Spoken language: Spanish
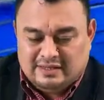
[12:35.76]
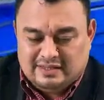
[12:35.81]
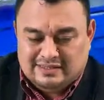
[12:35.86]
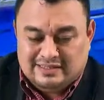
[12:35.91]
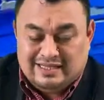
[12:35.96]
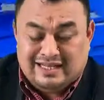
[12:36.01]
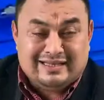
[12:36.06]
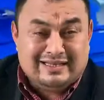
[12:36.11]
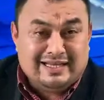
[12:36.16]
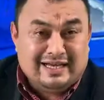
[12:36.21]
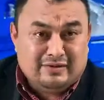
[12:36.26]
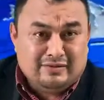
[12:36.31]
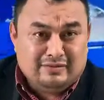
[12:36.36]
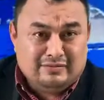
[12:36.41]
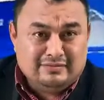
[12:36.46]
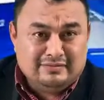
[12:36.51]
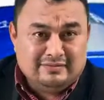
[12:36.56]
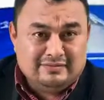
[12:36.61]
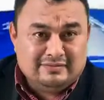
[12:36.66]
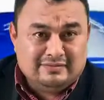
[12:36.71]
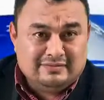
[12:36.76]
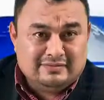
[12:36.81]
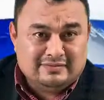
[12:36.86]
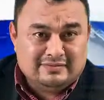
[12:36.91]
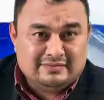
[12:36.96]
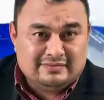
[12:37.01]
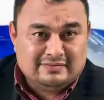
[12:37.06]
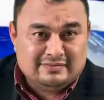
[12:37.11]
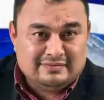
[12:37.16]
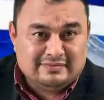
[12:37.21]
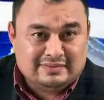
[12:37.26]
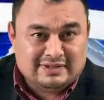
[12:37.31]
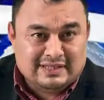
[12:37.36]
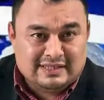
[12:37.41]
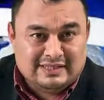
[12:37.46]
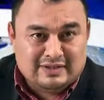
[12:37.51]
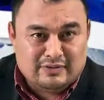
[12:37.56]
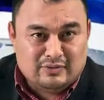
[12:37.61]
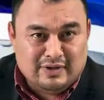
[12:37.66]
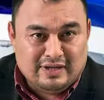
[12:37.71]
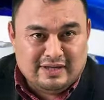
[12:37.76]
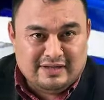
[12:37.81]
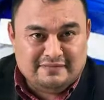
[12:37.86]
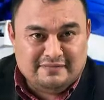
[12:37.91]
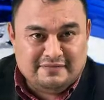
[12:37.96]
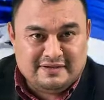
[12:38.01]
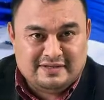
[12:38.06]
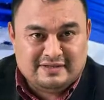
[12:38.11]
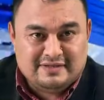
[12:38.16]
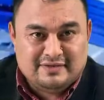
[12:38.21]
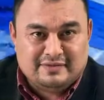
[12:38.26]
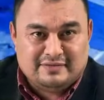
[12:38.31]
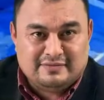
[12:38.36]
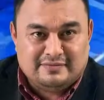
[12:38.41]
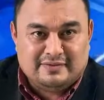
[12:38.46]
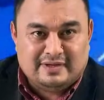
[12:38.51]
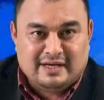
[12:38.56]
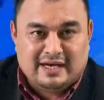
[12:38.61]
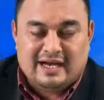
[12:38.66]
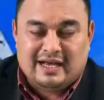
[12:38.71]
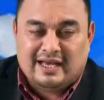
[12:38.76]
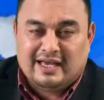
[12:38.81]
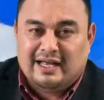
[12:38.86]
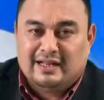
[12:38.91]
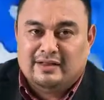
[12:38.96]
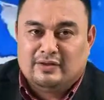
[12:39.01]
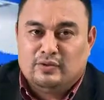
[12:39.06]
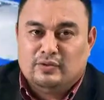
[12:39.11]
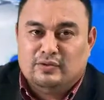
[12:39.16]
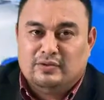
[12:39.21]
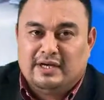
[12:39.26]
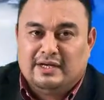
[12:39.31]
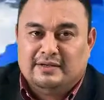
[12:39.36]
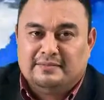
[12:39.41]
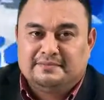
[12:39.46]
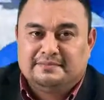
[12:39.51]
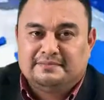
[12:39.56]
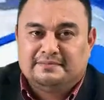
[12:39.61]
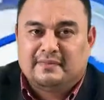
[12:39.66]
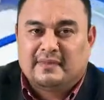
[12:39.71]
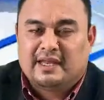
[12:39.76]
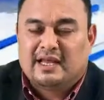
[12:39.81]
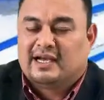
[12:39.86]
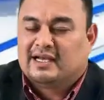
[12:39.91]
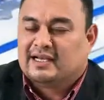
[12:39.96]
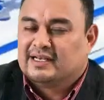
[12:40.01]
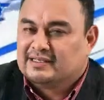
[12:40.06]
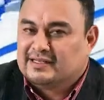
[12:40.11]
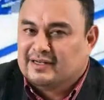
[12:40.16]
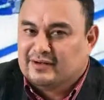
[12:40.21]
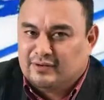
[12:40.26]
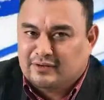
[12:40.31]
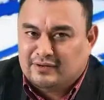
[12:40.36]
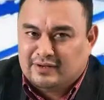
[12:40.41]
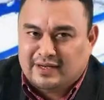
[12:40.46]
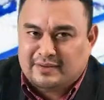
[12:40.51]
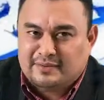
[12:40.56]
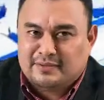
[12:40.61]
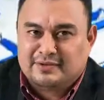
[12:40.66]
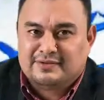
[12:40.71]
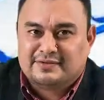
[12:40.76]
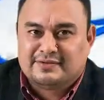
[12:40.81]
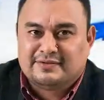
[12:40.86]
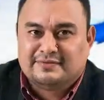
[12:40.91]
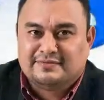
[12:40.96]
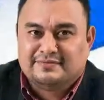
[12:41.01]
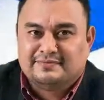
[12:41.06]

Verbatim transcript: Saltaron desde un edificio. ¿A qué altura? Aquí se lo contamos.